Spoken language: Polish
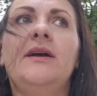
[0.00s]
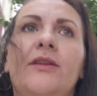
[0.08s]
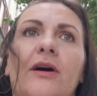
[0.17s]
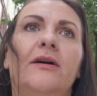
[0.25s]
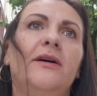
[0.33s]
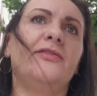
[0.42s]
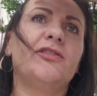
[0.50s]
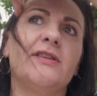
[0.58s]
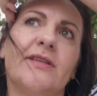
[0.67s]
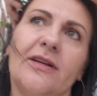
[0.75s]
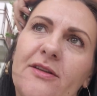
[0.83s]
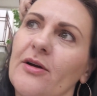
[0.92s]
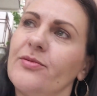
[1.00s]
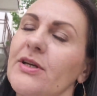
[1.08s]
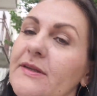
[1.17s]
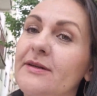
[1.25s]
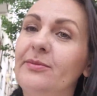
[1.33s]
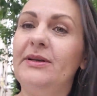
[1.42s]
No, wszystko dobrze,
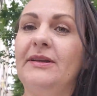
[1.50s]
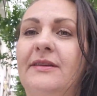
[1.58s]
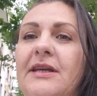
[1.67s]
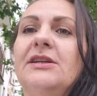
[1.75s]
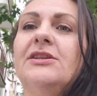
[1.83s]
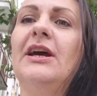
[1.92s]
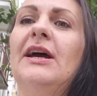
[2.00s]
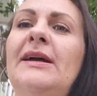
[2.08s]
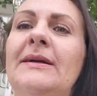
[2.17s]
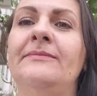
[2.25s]
zrobili zdjęcie.